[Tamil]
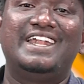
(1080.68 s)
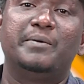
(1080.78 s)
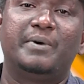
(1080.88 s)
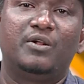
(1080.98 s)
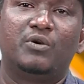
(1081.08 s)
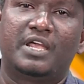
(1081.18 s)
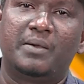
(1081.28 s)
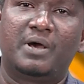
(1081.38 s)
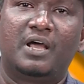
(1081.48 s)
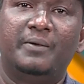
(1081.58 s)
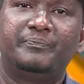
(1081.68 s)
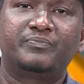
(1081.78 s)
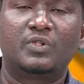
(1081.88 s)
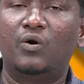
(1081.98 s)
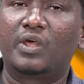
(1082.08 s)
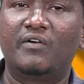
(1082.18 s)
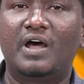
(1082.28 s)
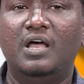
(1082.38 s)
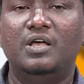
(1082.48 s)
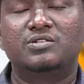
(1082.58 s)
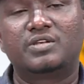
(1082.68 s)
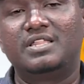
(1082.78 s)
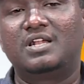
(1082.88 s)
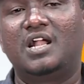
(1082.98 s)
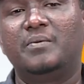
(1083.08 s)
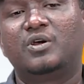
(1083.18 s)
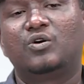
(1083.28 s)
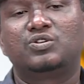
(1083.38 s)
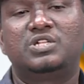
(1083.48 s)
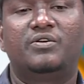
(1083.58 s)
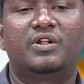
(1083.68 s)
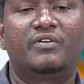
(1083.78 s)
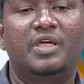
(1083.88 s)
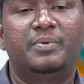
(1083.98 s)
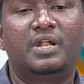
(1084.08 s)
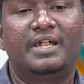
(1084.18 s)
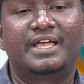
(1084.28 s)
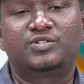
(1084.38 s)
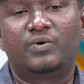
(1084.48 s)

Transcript: என்ன பேருன்னு கூட கேட்பாங்க ஓகேவா ஸோ இதனால் நமக்கு கொஷினாக வரக்கு வாய்ப்பு இருக்குது நெக்ஸ்ட்